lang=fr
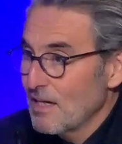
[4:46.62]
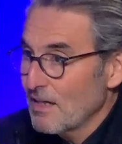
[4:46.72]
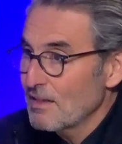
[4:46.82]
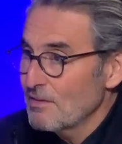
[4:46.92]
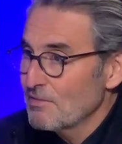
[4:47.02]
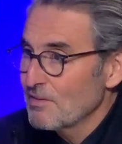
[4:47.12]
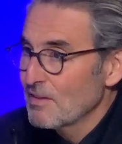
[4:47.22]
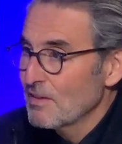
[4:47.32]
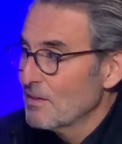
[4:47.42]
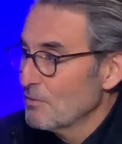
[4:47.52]
arrivent
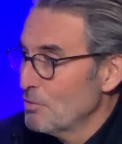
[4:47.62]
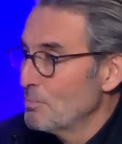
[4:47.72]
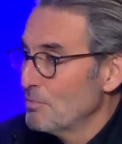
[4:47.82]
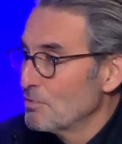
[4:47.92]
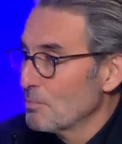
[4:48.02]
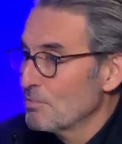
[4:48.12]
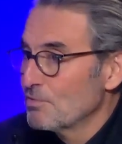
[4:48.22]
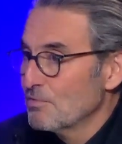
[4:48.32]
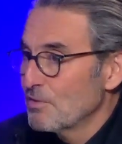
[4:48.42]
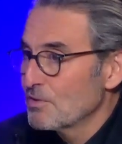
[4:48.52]
de plus en plus
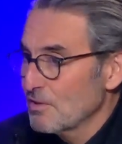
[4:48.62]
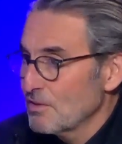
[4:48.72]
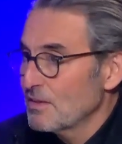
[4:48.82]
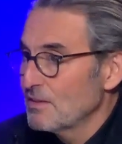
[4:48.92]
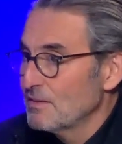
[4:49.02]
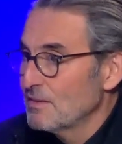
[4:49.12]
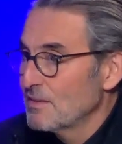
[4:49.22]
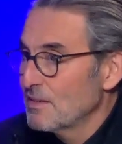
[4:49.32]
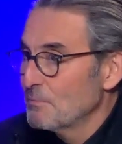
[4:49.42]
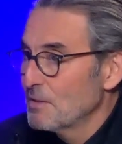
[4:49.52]
souvent sans test
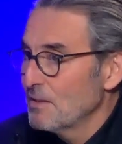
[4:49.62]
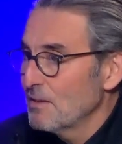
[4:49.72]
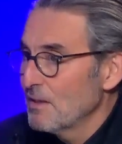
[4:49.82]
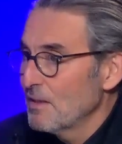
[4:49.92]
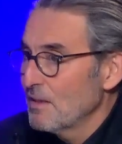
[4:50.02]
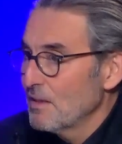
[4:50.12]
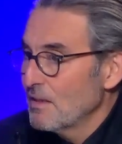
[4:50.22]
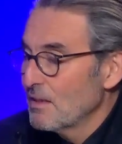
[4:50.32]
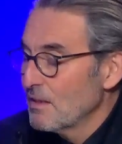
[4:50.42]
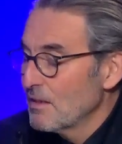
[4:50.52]
d'ischémie
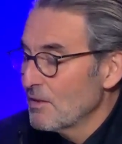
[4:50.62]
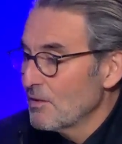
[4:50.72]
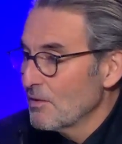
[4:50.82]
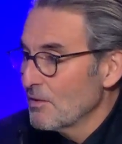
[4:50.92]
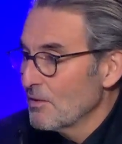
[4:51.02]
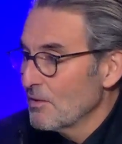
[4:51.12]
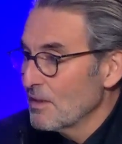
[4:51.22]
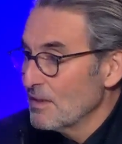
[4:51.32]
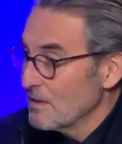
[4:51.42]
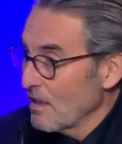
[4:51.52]
et euh,
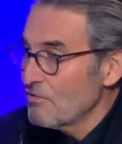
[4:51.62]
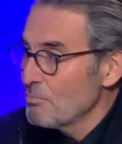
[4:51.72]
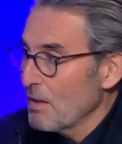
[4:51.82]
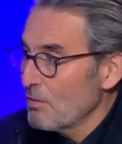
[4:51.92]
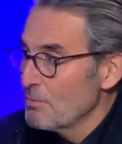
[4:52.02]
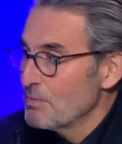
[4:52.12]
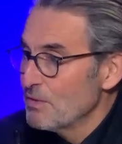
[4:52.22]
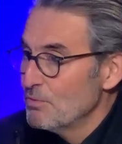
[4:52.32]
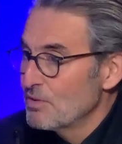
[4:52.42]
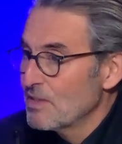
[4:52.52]
ils arrivent par le biais
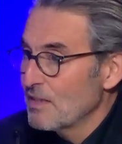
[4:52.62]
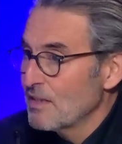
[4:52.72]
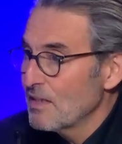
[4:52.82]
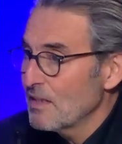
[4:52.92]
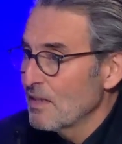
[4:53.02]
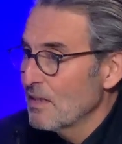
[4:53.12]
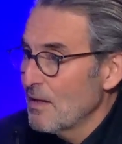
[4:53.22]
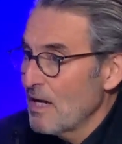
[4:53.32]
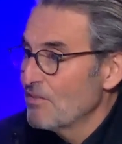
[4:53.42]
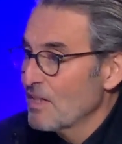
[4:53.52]
du scanner
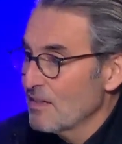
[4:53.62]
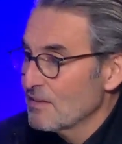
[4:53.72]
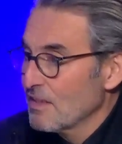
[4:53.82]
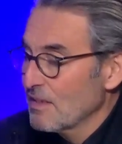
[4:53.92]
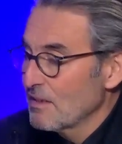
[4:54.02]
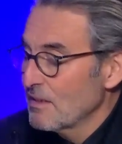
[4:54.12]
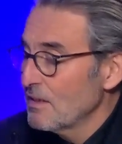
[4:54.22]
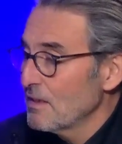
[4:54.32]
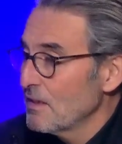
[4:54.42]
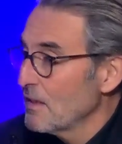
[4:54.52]
avec un
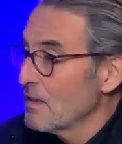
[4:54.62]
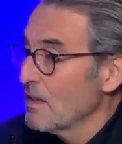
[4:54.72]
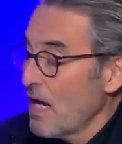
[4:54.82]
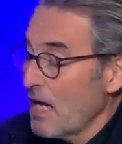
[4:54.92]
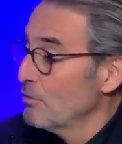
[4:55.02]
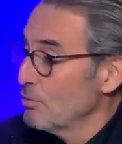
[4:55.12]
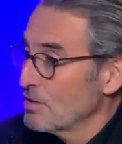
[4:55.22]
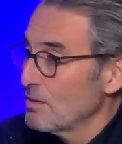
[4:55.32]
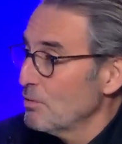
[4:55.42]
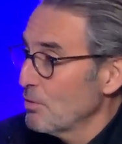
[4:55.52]
screening et
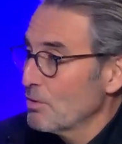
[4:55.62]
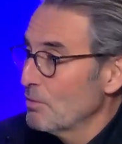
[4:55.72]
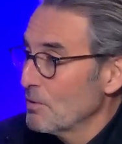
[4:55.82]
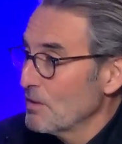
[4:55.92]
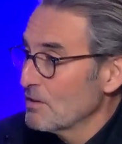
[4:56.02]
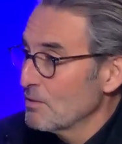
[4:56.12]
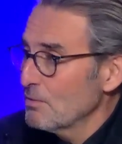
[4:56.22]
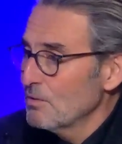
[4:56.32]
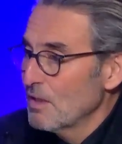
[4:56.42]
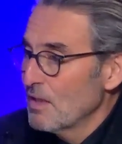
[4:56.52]
adossés aux
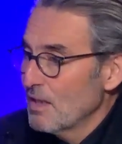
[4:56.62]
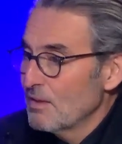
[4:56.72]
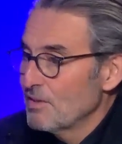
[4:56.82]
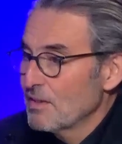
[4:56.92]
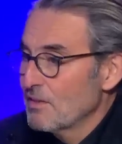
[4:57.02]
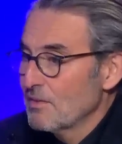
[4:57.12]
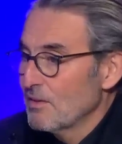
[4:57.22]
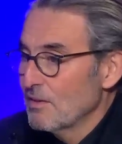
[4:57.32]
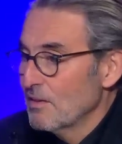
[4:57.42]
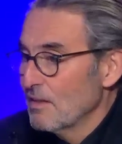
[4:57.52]
recommandations avec euh,
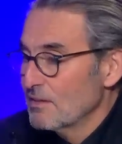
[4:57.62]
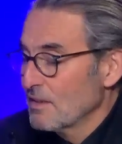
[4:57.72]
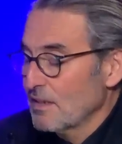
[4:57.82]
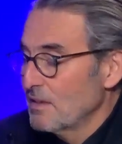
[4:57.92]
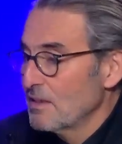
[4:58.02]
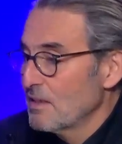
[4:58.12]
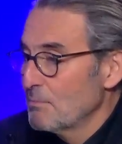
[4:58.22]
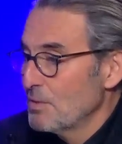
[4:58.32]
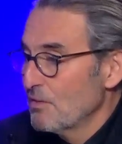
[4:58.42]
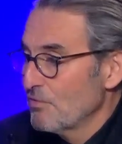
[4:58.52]
un, screening qui est
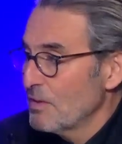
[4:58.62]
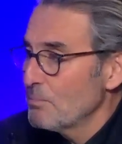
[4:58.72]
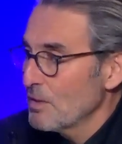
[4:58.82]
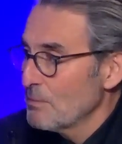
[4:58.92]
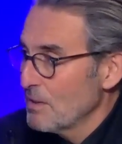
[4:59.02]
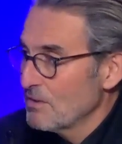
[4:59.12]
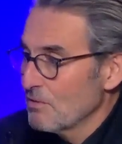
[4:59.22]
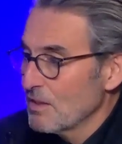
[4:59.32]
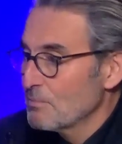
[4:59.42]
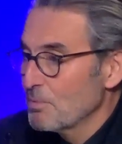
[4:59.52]
bien fait pour les
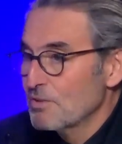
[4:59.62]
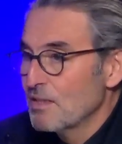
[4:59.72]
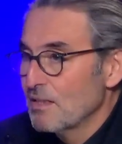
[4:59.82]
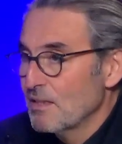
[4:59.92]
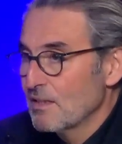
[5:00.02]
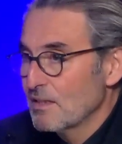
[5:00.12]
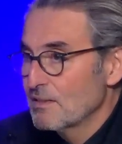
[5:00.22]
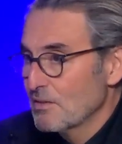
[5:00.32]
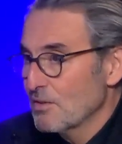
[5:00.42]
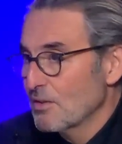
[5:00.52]
patients exposés à un
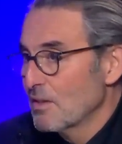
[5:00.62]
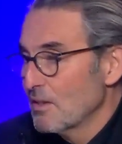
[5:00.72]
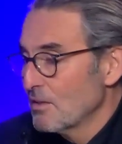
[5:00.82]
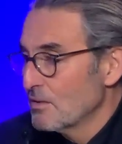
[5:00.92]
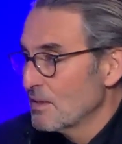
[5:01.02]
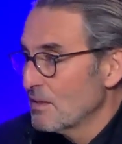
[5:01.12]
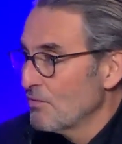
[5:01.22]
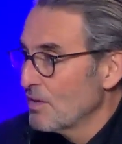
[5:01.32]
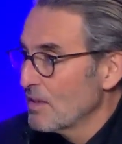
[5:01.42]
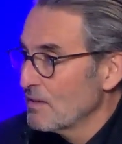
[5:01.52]
risque euh,
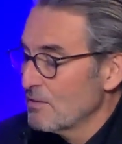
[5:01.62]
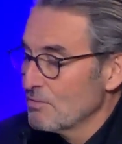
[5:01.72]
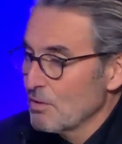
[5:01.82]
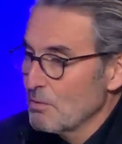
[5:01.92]
significatif sur